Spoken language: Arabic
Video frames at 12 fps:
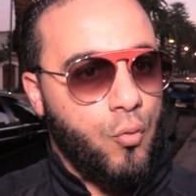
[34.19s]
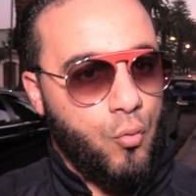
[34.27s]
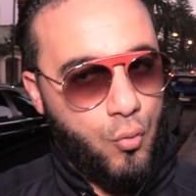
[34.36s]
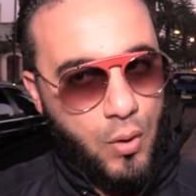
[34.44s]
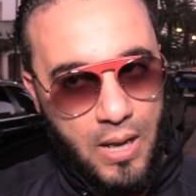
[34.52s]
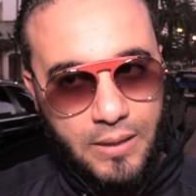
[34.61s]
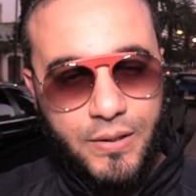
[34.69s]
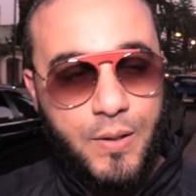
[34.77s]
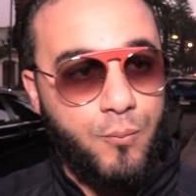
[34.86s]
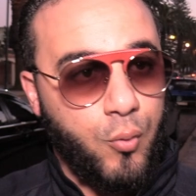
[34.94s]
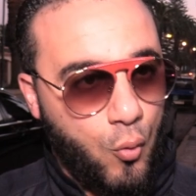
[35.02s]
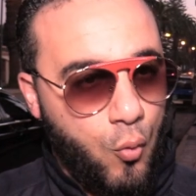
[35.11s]

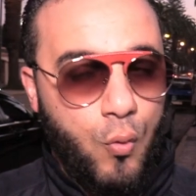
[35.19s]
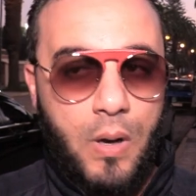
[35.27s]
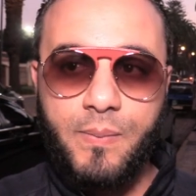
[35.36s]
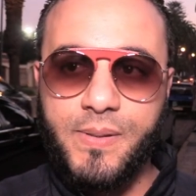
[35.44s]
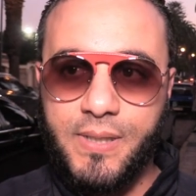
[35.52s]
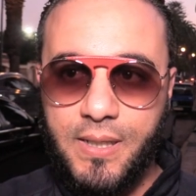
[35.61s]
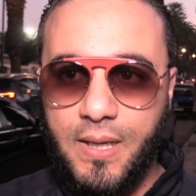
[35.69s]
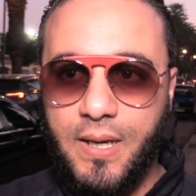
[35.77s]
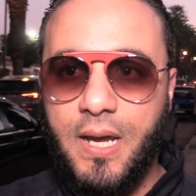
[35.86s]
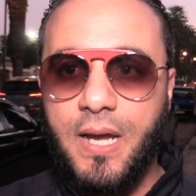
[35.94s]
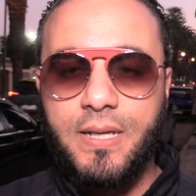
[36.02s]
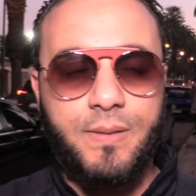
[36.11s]
وحاضرين بقوه
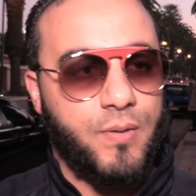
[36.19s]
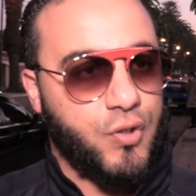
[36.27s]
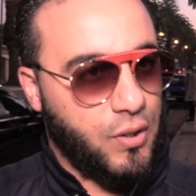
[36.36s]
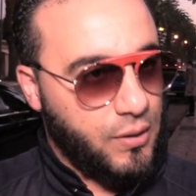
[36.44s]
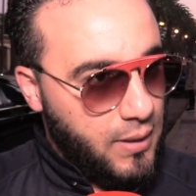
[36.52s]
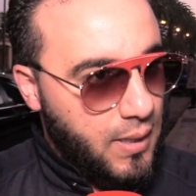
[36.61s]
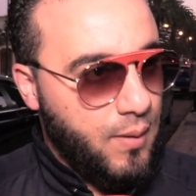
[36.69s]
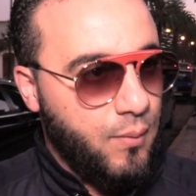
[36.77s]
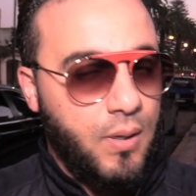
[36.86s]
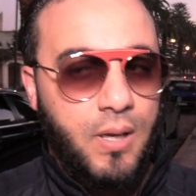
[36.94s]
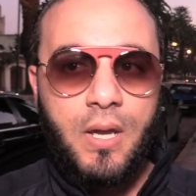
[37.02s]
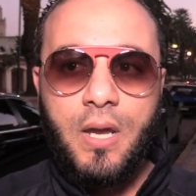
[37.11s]
بالسيارات ما شاء
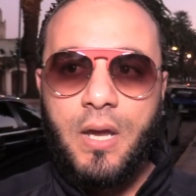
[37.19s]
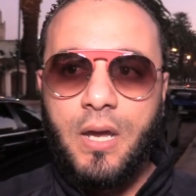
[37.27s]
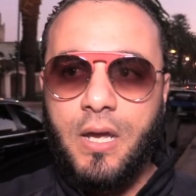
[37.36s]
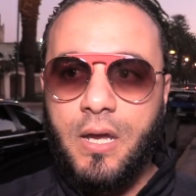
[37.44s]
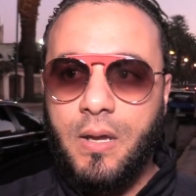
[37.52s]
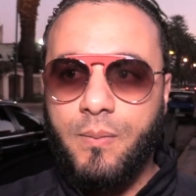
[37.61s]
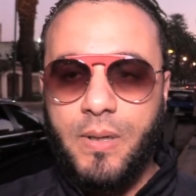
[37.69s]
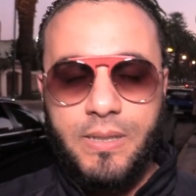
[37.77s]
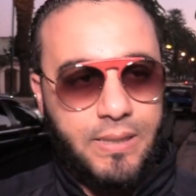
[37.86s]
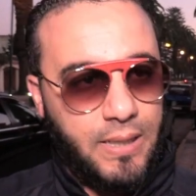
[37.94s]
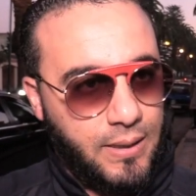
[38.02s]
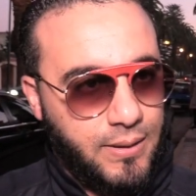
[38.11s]
الله آه،
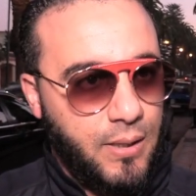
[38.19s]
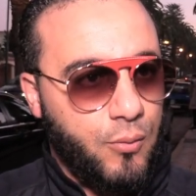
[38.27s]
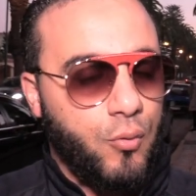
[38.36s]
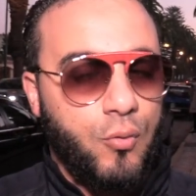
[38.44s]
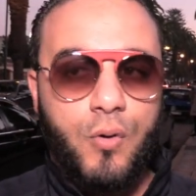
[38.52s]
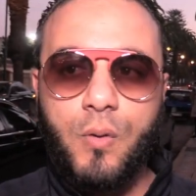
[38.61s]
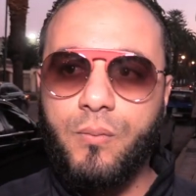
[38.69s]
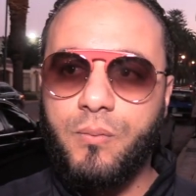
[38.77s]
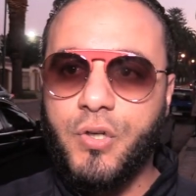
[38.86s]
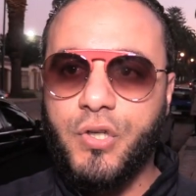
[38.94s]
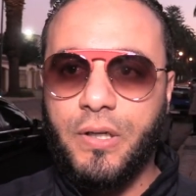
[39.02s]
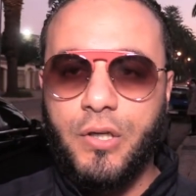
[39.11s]
بالاسلحه
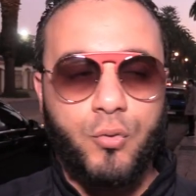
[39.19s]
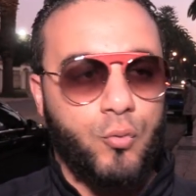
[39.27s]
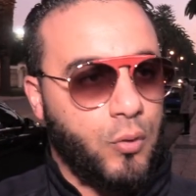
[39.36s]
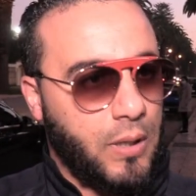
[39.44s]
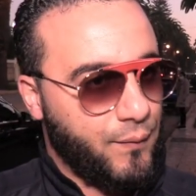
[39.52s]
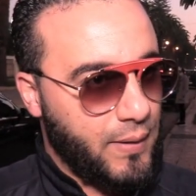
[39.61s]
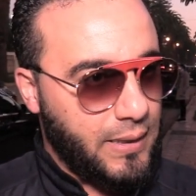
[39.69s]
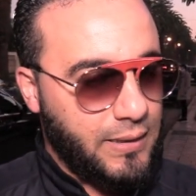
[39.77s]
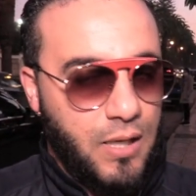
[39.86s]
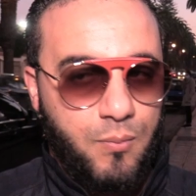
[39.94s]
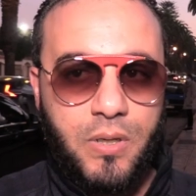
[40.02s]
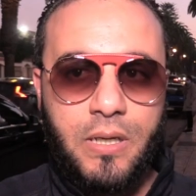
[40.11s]
ديالهم ما شاء الله جنود الخفاء
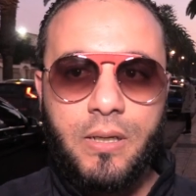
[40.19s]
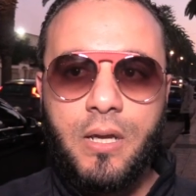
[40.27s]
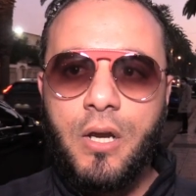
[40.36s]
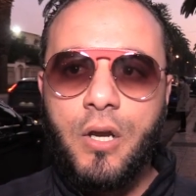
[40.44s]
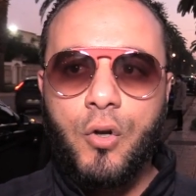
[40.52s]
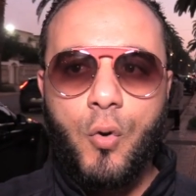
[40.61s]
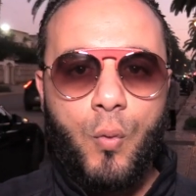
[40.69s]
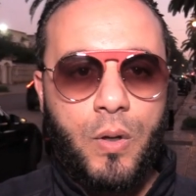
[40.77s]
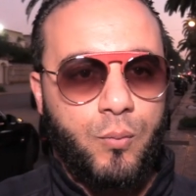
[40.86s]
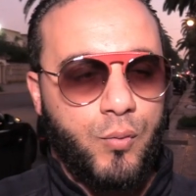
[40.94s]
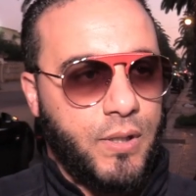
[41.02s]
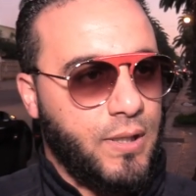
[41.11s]
خدامين
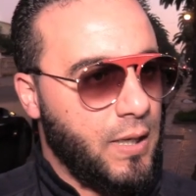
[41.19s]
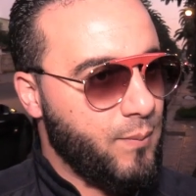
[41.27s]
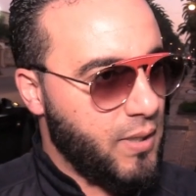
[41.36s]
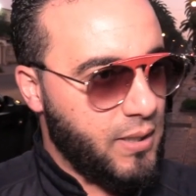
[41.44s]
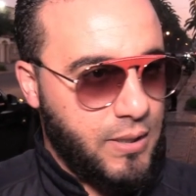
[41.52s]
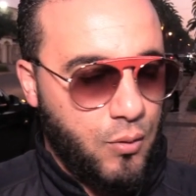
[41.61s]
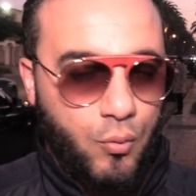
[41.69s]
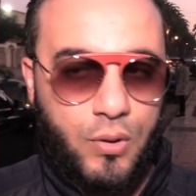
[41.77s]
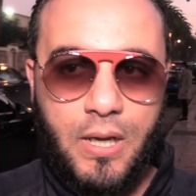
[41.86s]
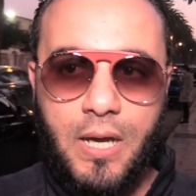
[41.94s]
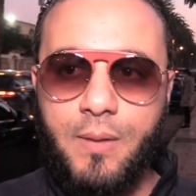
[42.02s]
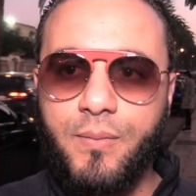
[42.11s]
قوه المسلحة الملكيه
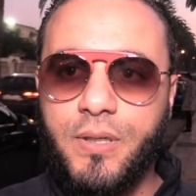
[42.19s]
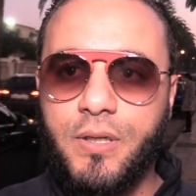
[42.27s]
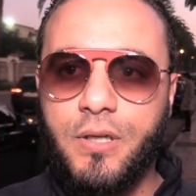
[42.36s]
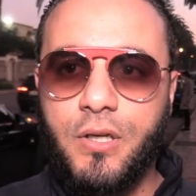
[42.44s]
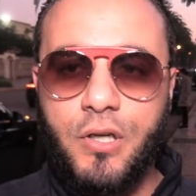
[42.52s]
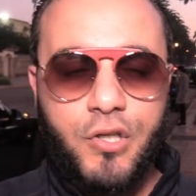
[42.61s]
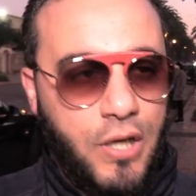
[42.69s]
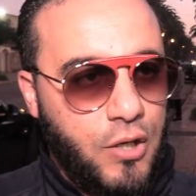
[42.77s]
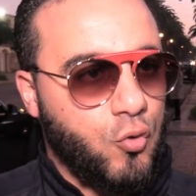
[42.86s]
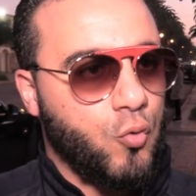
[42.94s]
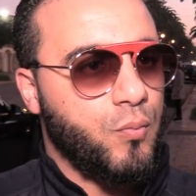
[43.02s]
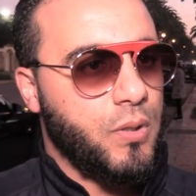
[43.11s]
كلها من
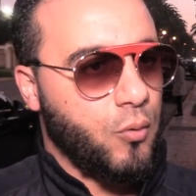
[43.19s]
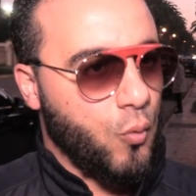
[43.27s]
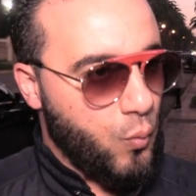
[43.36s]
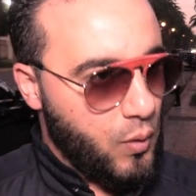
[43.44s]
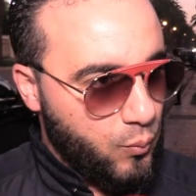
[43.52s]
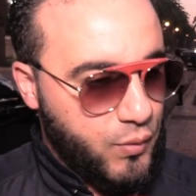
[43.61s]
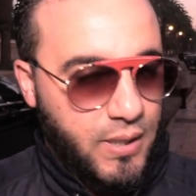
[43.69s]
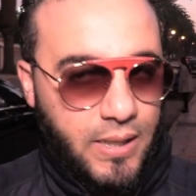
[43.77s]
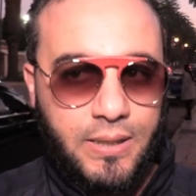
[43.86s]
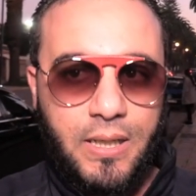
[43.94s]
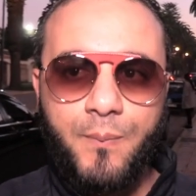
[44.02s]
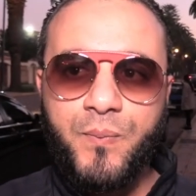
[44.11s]
الجيش ومن القوات
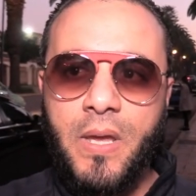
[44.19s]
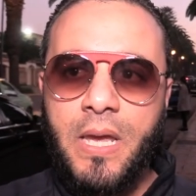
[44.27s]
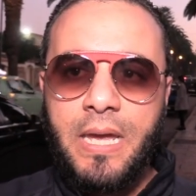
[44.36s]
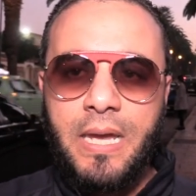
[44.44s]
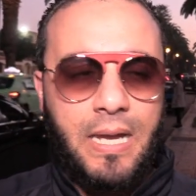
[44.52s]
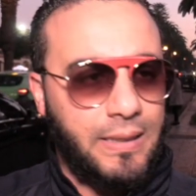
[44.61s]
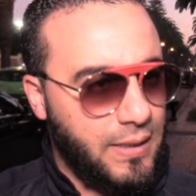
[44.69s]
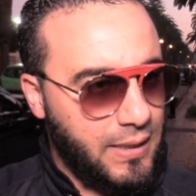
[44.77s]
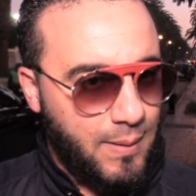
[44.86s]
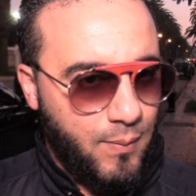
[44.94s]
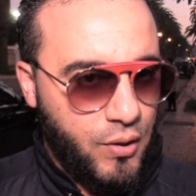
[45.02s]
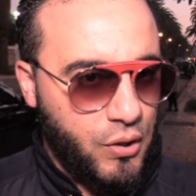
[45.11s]
المساعده
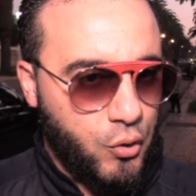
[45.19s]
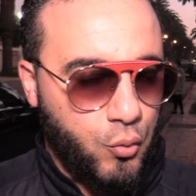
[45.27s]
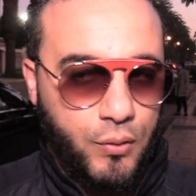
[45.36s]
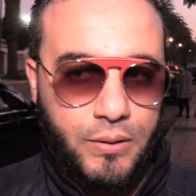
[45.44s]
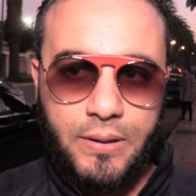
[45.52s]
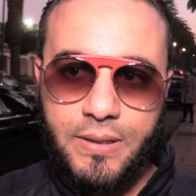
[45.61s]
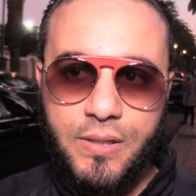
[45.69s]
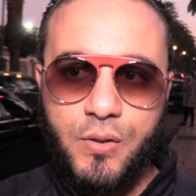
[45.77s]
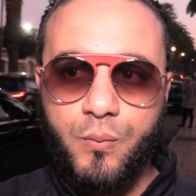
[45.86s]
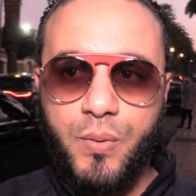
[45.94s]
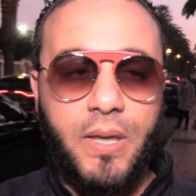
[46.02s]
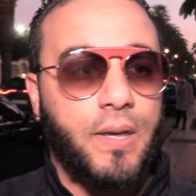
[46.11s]
كذلك من رجال الشرطه الله
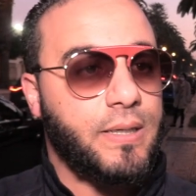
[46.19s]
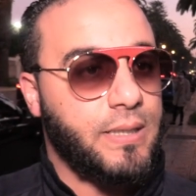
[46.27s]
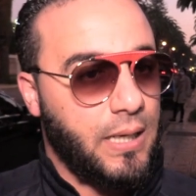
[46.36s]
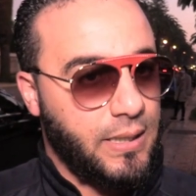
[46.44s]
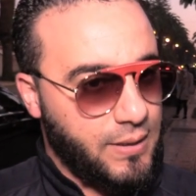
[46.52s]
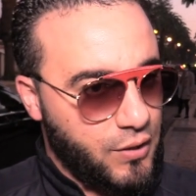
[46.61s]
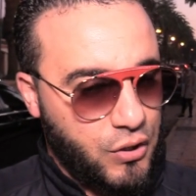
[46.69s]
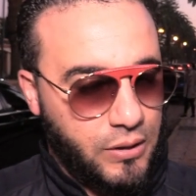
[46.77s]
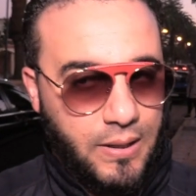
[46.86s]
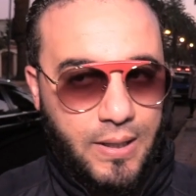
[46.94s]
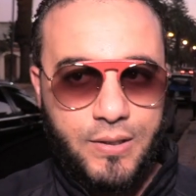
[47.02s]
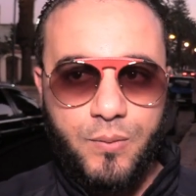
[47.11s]
يجزيهم بخير حتى رجال
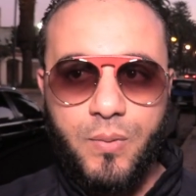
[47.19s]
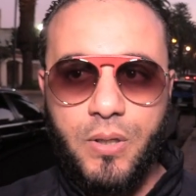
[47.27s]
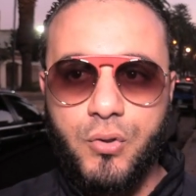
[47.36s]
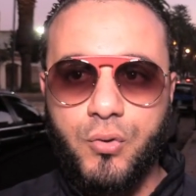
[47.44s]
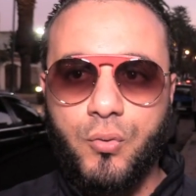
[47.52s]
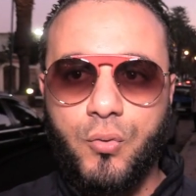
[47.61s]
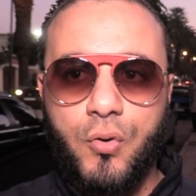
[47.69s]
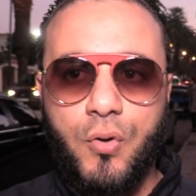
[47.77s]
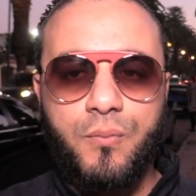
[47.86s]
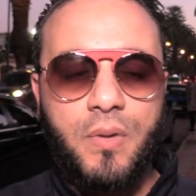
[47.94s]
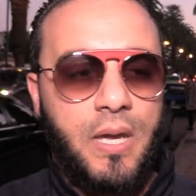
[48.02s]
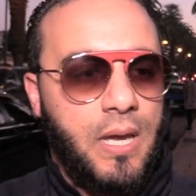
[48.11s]
الدرك تما
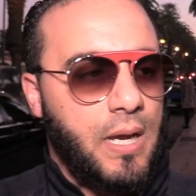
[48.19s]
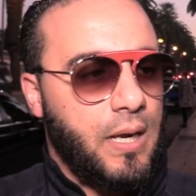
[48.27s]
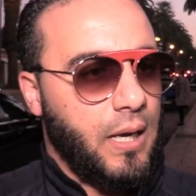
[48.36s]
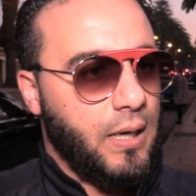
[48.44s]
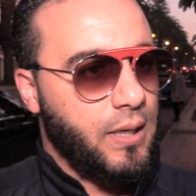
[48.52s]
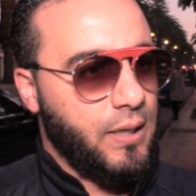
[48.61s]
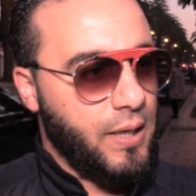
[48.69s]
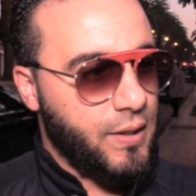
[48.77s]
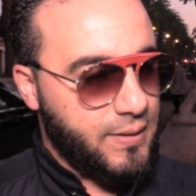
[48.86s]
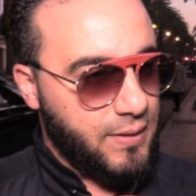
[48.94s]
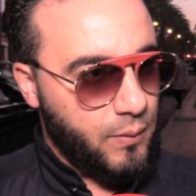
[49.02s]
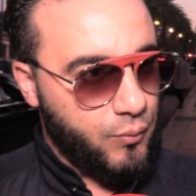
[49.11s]
كنشكروهم على
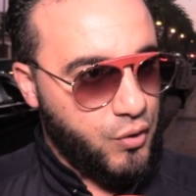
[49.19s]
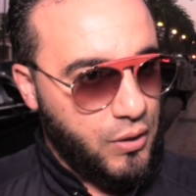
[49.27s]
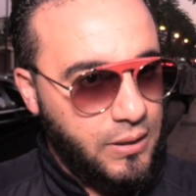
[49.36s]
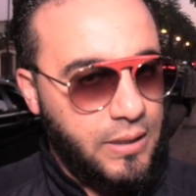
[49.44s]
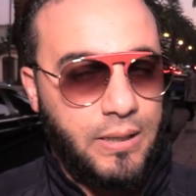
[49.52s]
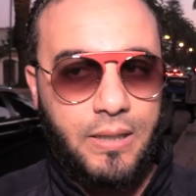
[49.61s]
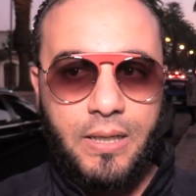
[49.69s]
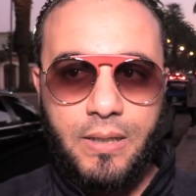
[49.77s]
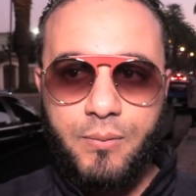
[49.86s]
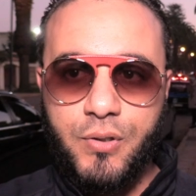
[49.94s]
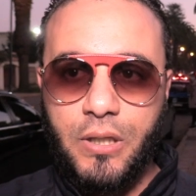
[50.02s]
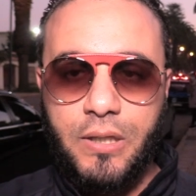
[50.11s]
الحرص ديالهم الشديد
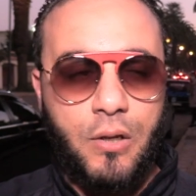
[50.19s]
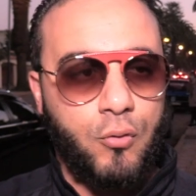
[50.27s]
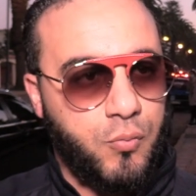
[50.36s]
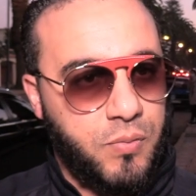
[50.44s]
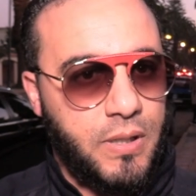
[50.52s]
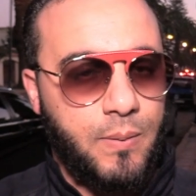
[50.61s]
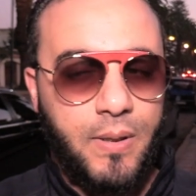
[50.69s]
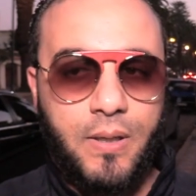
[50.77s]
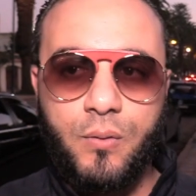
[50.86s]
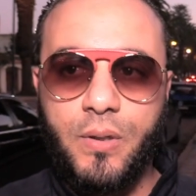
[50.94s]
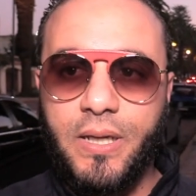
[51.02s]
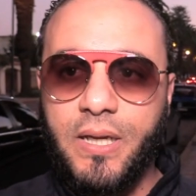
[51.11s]
على باش هاد الليله دوز مزيانه
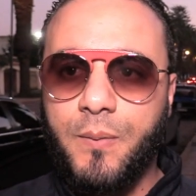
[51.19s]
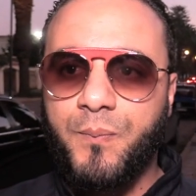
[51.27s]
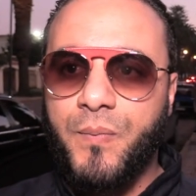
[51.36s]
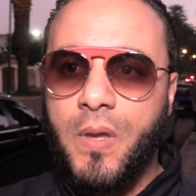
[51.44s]
بخير وعلى خير